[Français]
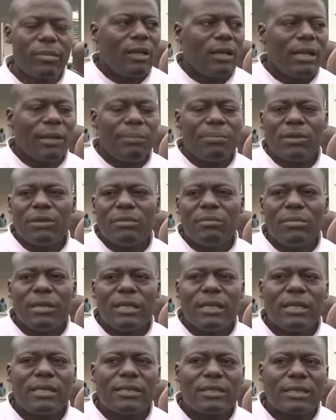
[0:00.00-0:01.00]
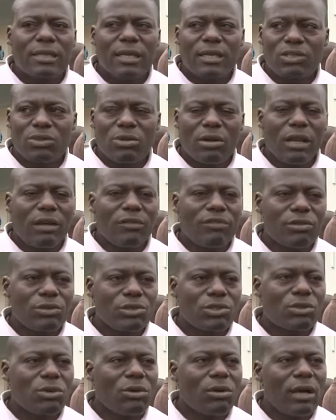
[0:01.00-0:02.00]
La prime d'incitation à la
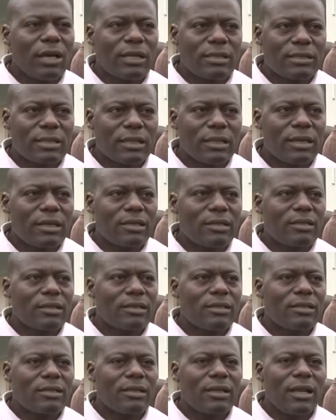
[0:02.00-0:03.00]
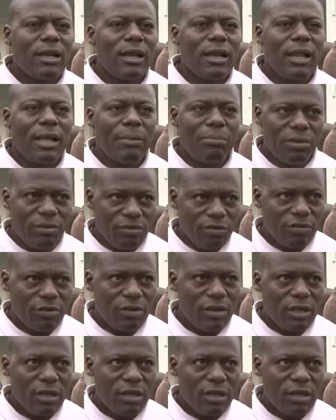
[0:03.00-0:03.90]
fonction enseignante, la PIF,